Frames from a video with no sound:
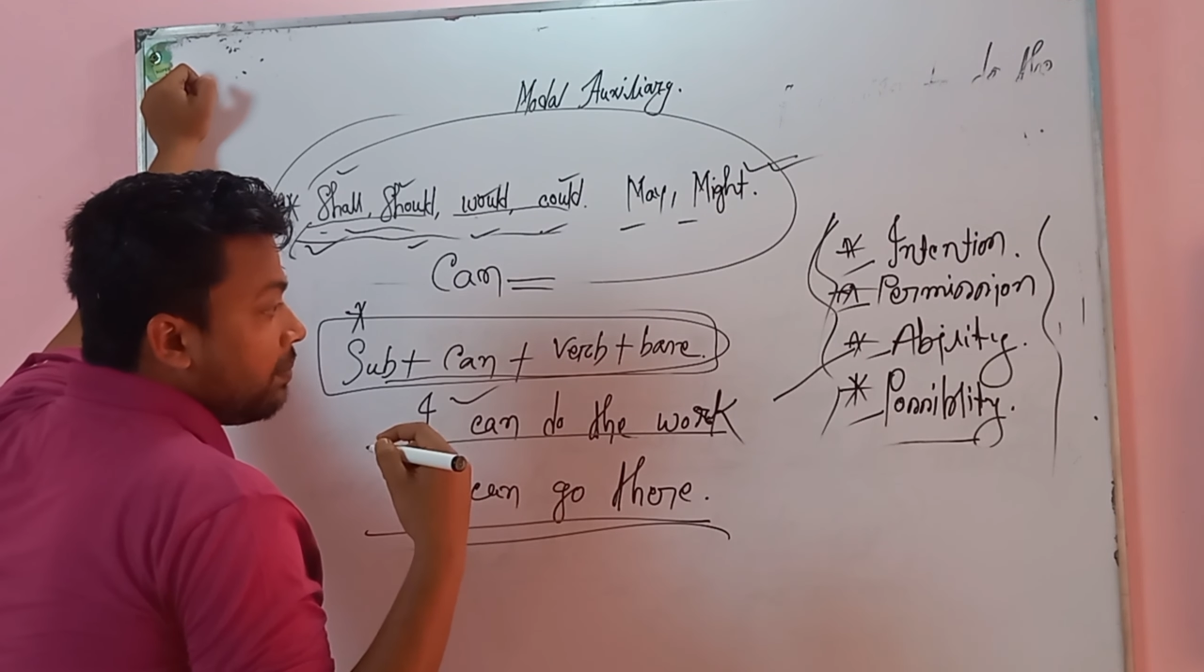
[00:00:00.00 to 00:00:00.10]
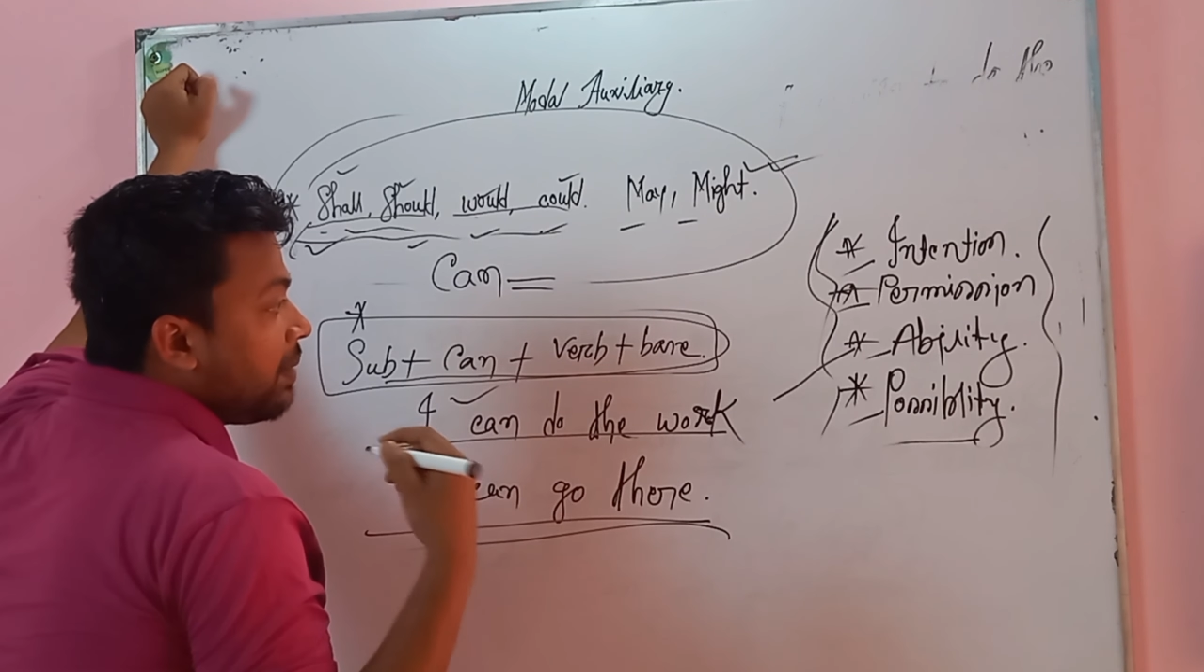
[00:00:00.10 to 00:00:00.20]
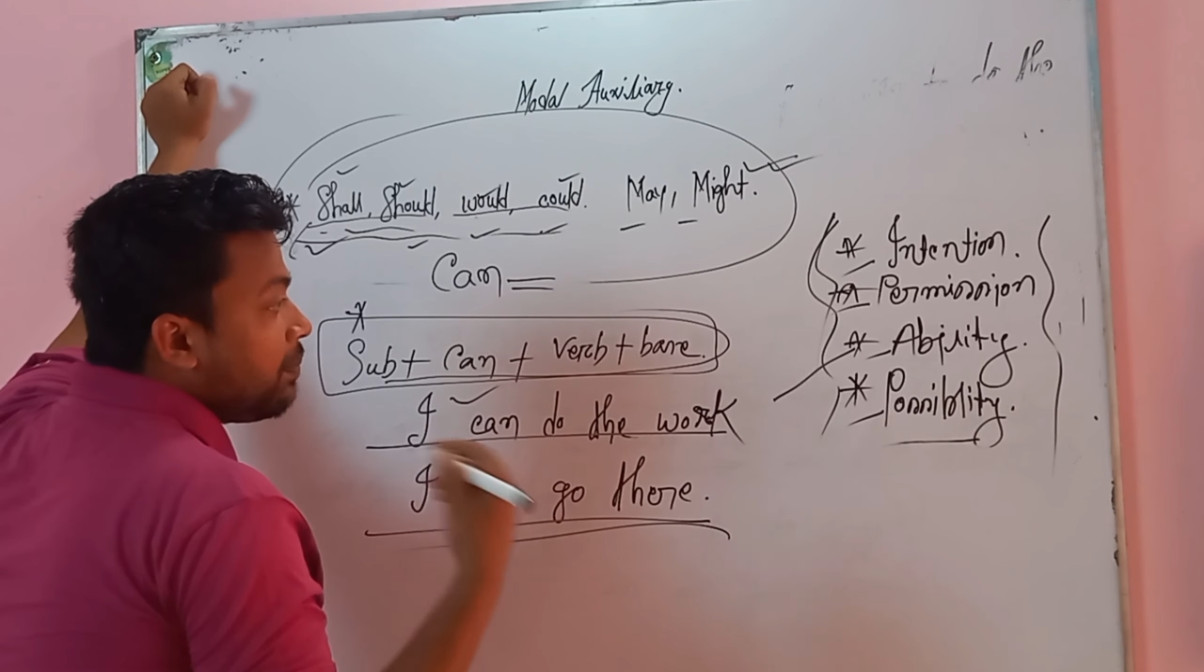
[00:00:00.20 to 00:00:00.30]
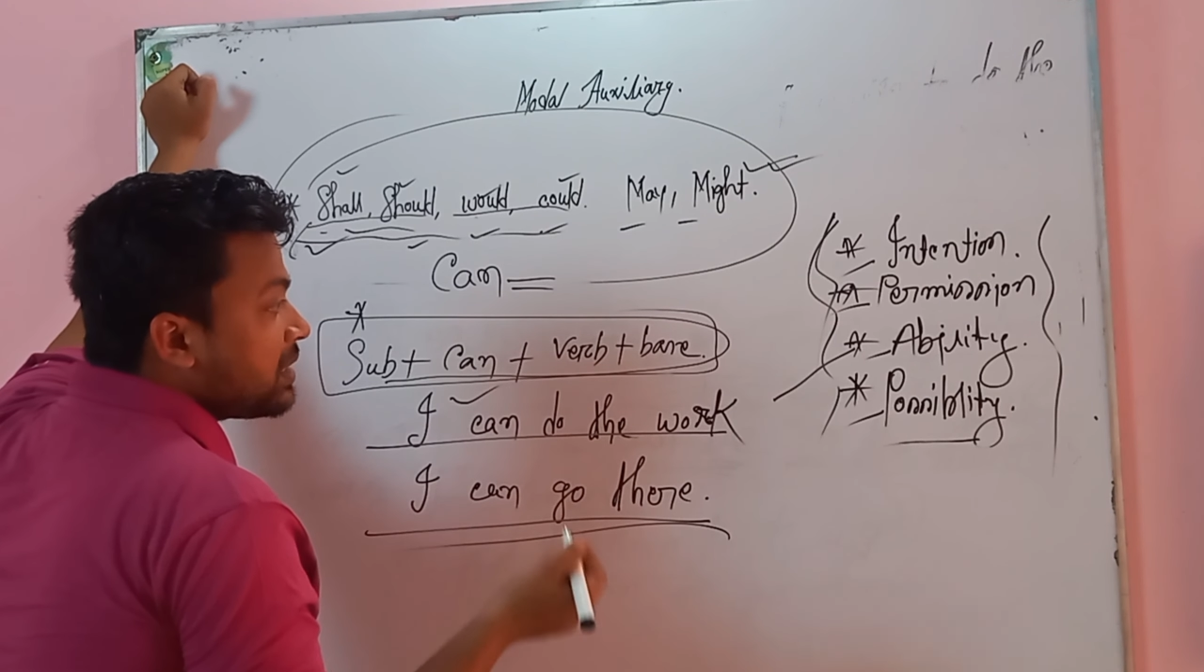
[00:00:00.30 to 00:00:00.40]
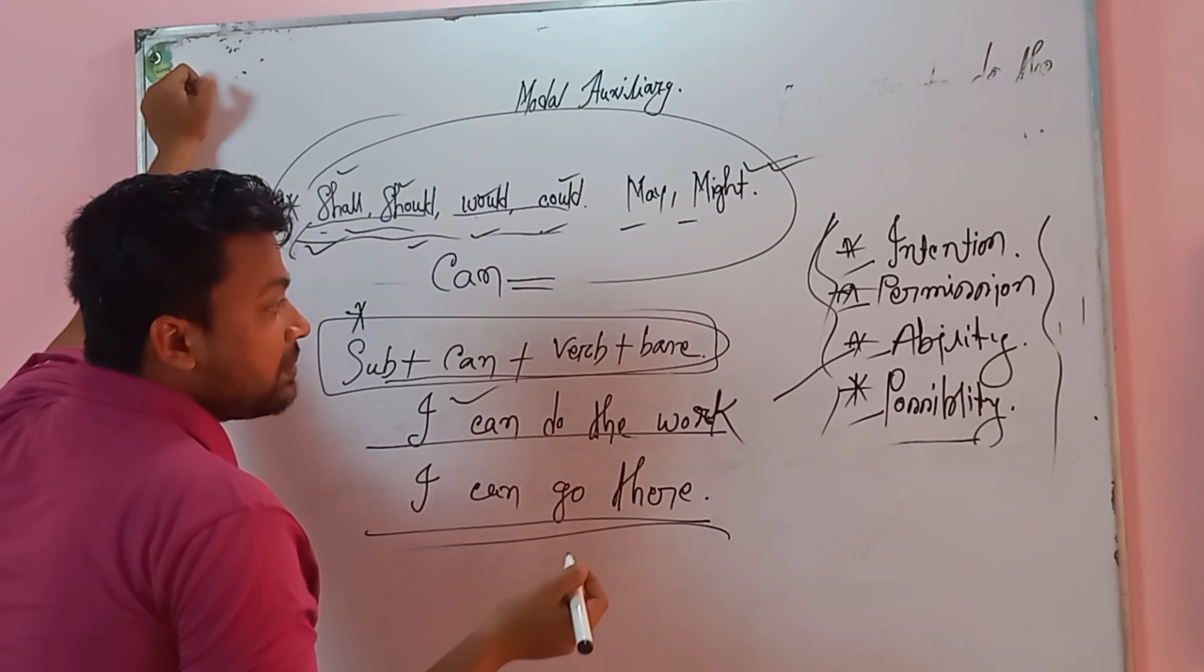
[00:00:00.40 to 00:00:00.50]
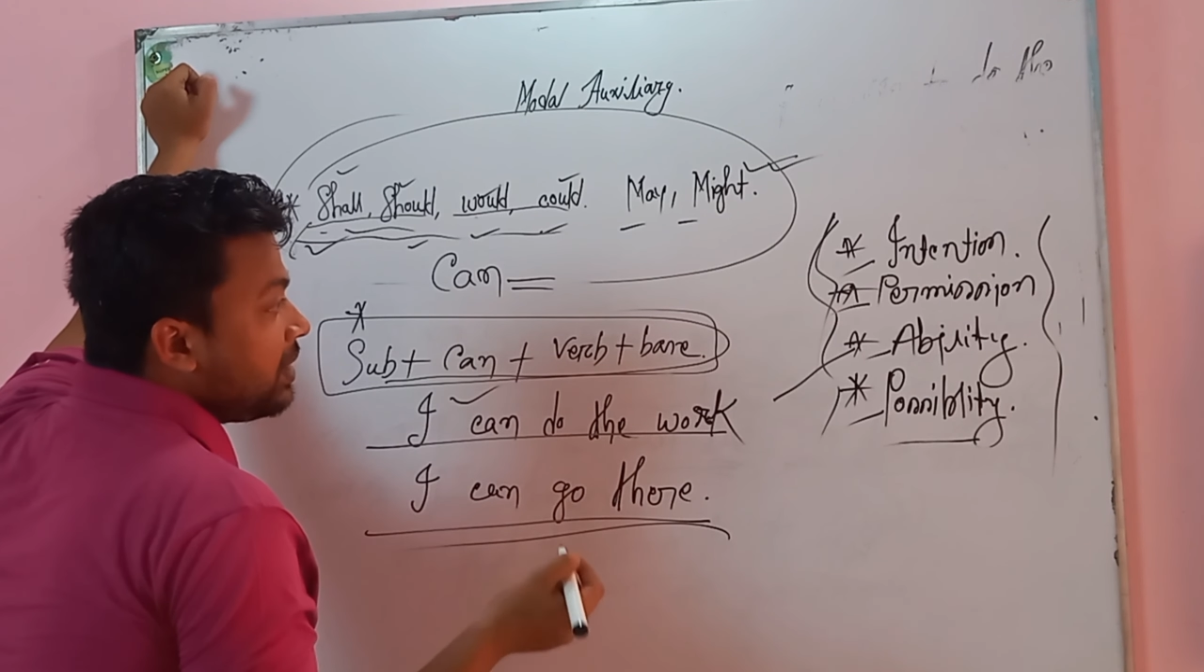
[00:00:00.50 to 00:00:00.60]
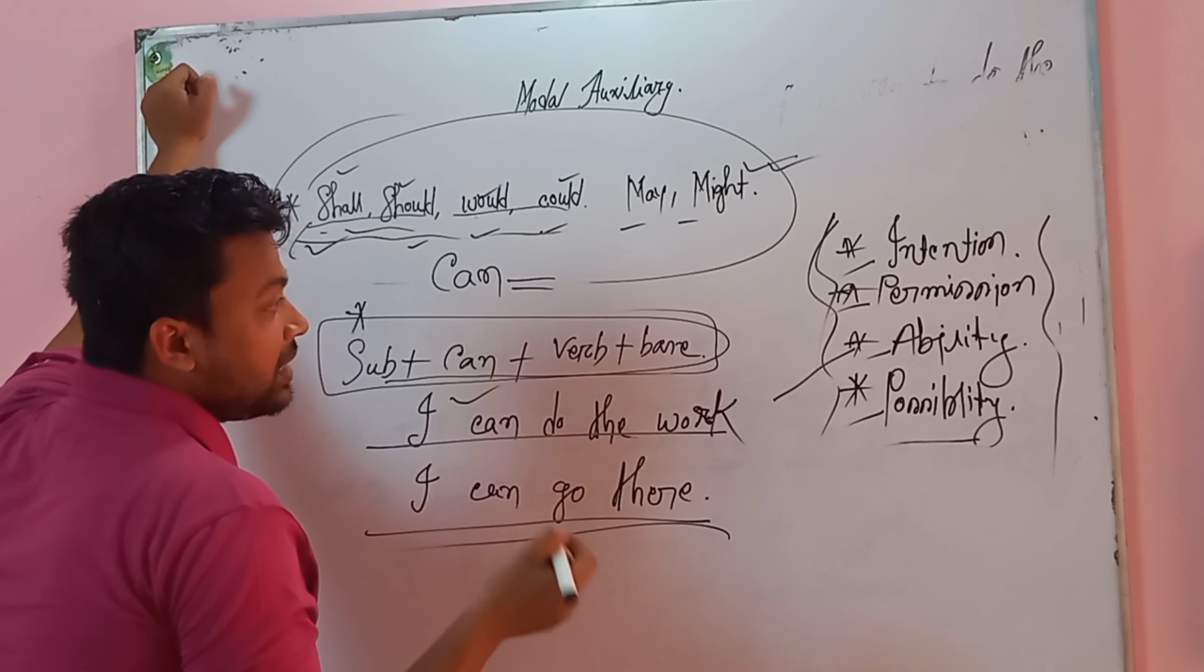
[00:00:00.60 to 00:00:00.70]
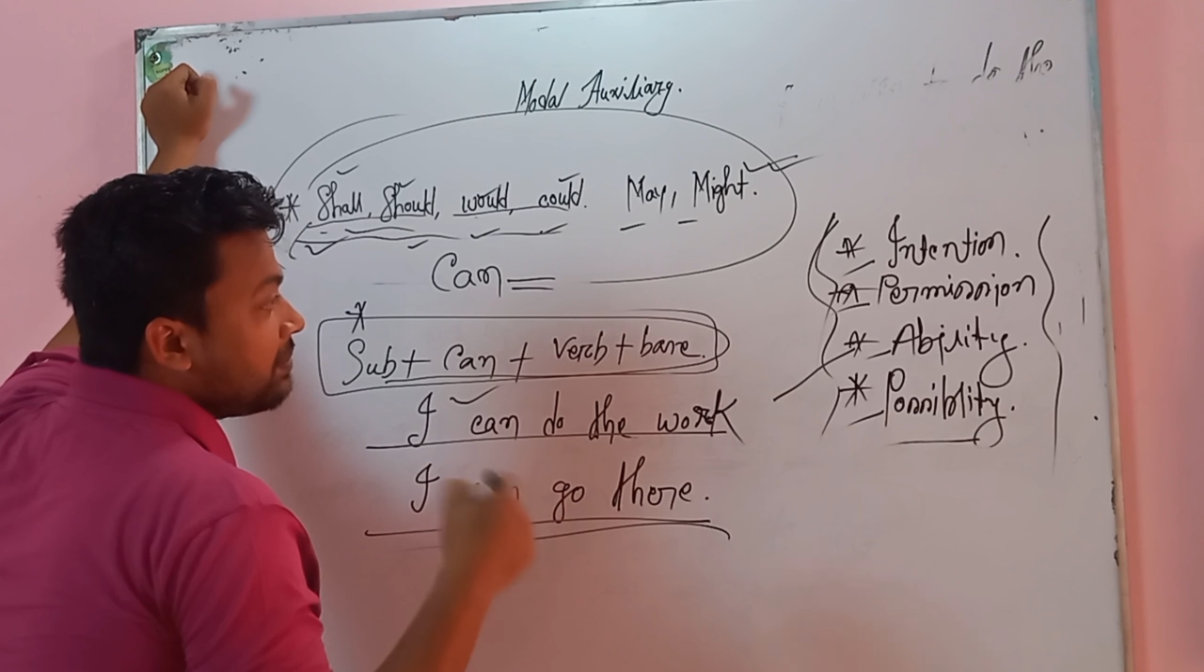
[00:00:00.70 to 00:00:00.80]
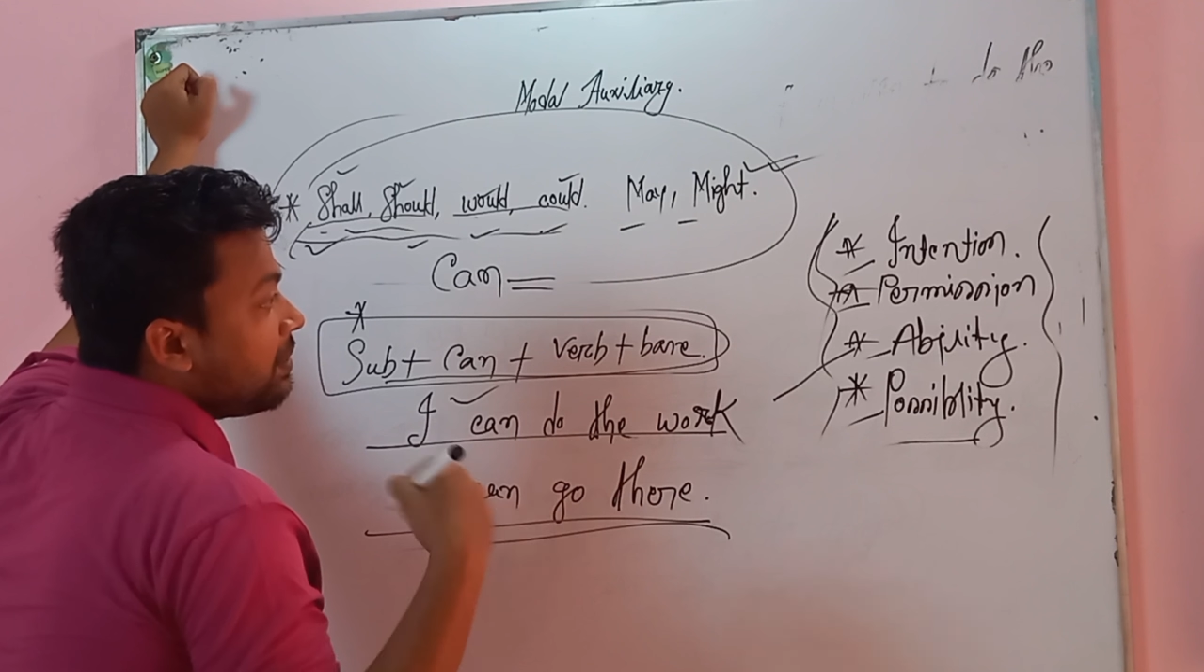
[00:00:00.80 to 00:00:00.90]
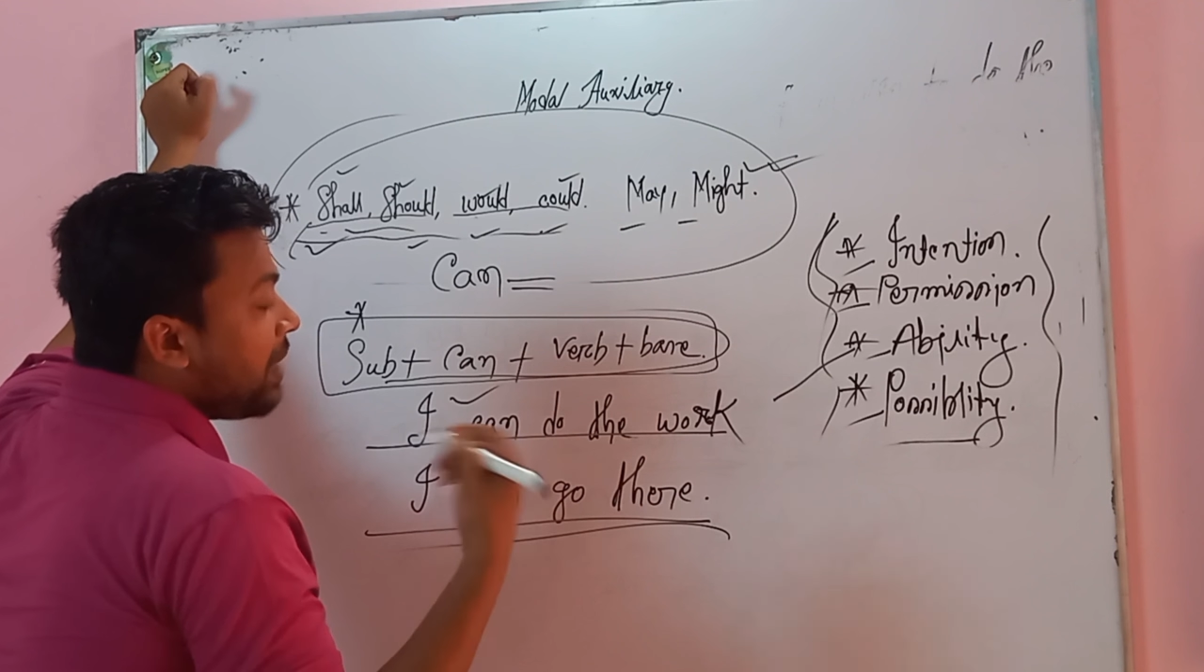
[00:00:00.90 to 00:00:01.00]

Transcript: বা পসিবিলিটি বা